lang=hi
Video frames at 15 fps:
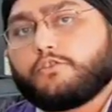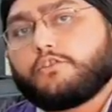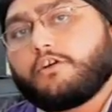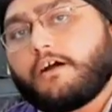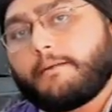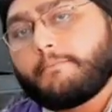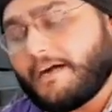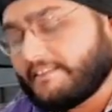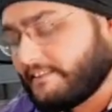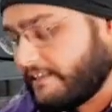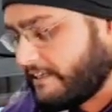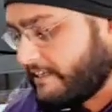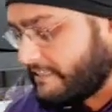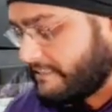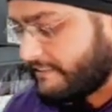तो अब आते
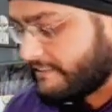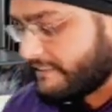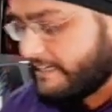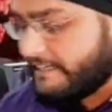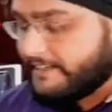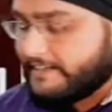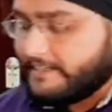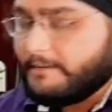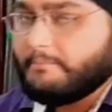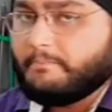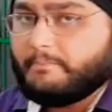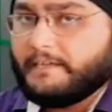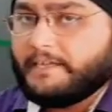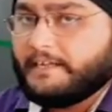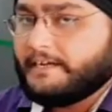हैं इसके टब
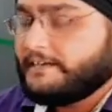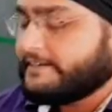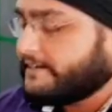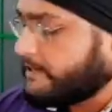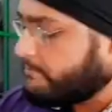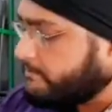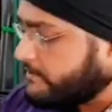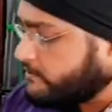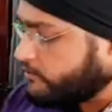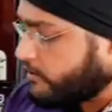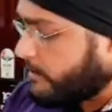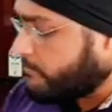पे टब भी जो